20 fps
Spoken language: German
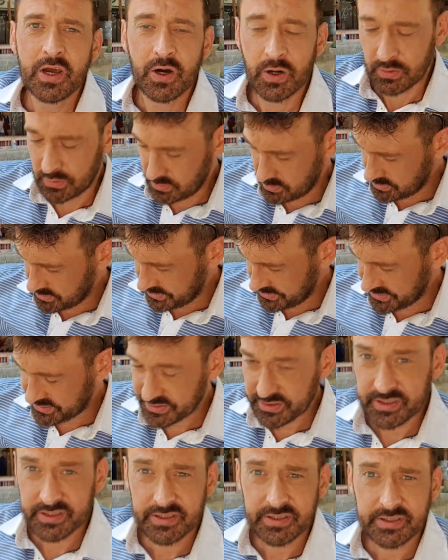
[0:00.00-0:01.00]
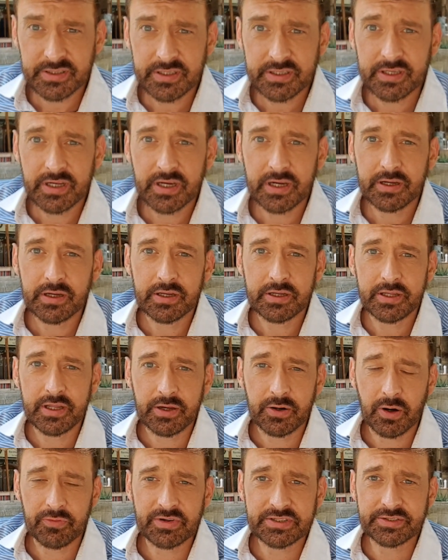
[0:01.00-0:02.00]
Und äh,
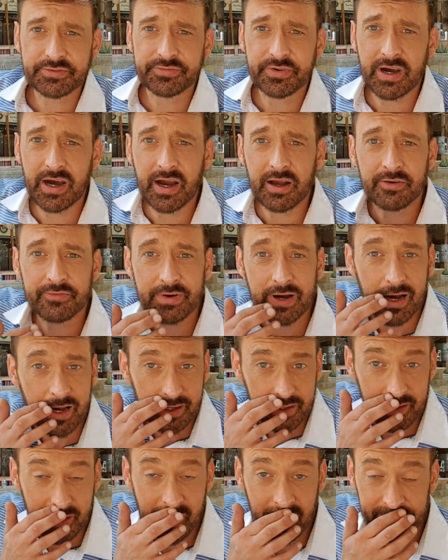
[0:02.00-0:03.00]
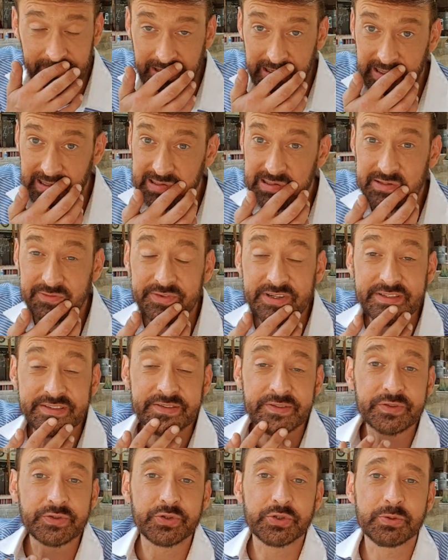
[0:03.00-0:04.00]
die häufigsten Fragen waren einmal
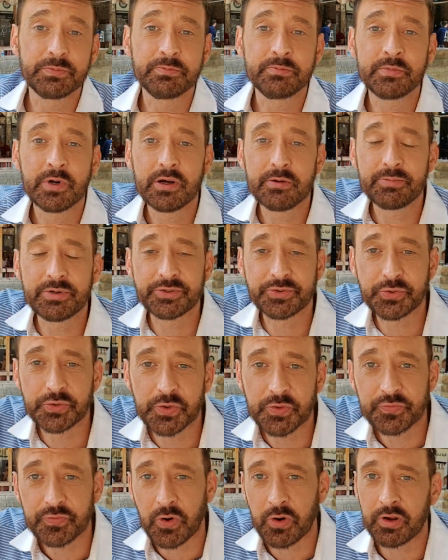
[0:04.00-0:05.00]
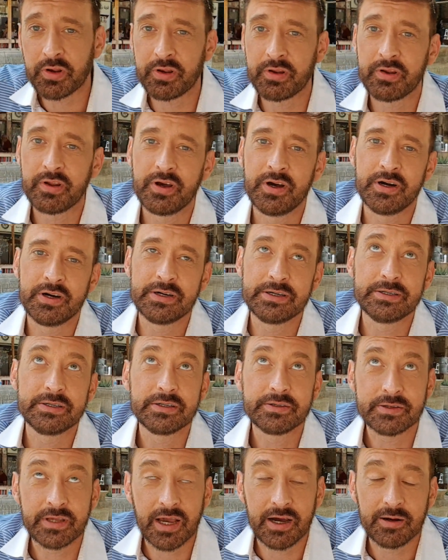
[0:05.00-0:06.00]
gewesen zum Besuch von
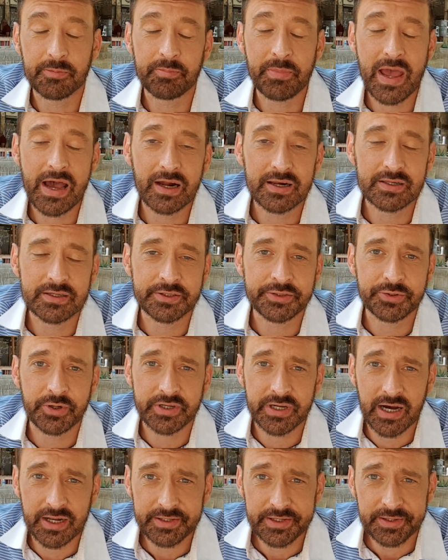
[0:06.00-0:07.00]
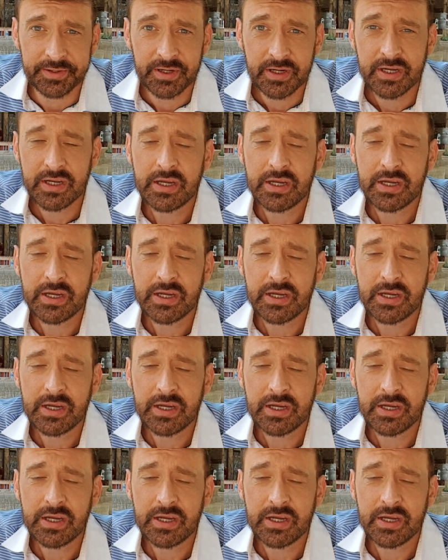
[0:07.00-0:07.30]
äh, ja, Merkel in Jordanien